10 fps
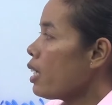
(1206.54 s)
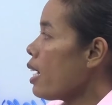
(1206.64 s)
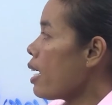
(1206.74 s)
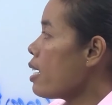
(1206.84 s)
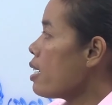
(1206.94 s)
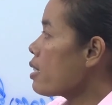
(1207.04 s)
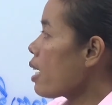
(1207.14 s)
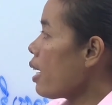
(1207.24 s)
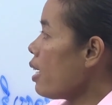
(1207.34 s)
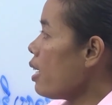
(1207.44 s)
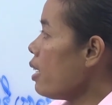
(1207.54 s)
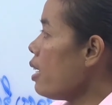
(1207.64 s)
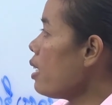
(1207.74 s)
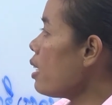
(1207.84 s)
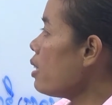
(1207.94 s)
cái nào sạ y
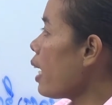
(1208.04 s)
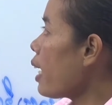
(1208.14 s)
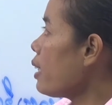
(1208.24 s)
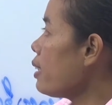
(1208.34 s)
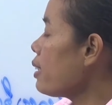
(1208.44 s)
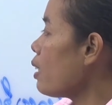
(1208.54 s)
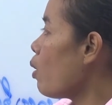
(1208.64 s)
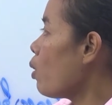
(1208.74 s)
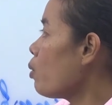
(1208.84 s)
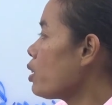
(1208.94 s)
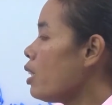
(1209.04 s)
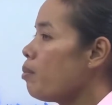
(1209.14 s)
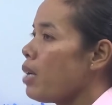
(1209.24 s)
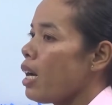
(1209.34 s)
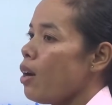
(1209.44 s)
ní nơi kháng chồng
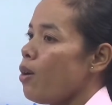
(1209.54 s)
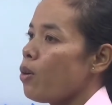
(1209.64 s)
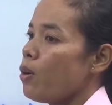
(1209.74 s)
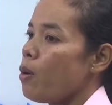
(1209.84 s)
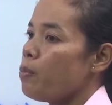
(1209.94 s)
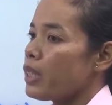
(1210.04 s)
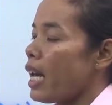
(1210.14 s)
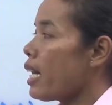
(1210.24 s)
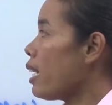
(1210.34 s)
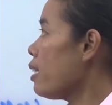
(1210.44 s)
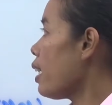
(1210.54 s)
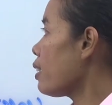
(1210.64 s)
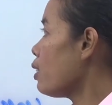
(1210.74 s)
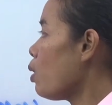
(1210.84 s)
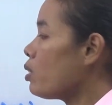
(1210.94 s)
chẳng bao lục lục sạ đại nơi
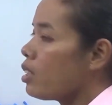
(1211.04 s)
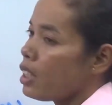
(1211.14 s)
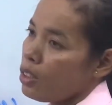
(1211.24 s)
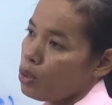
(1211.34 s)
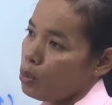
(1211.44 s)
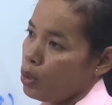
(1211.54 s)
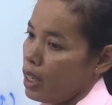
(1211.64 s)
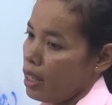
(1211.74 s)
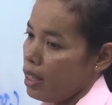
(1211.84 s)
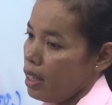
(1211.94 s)
kháng chống sân thị nương chmu ấy